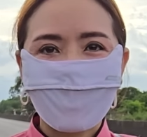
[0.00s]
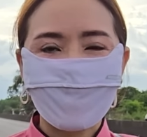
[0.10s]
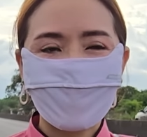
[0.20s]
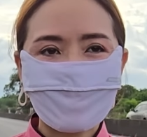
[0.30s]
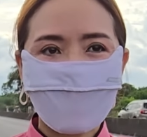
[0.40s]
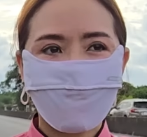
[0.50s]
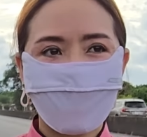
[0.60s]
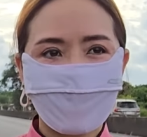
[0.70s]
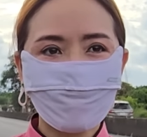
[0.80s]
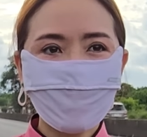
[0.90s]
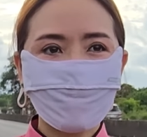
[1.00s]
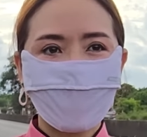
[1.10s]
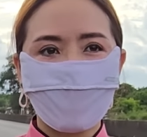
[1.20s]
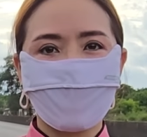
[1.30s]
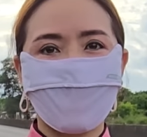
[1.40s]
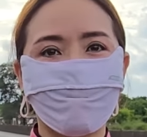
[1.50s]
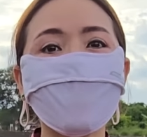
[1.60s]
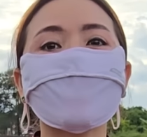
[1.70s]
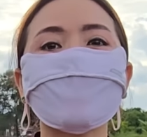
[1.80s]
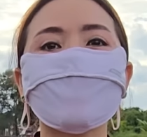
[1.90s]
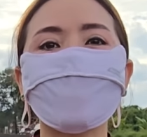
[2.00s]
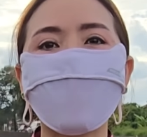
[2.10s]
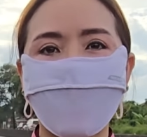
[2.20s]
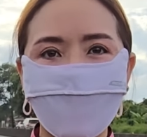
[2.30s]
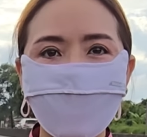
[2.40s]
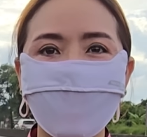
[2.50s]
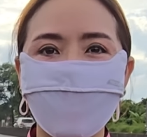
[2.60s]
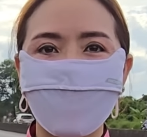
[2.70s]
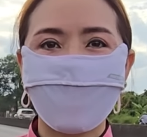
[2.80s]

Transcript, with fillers: Đi phía sau là giống như mình được dẫm lên chân của Phật.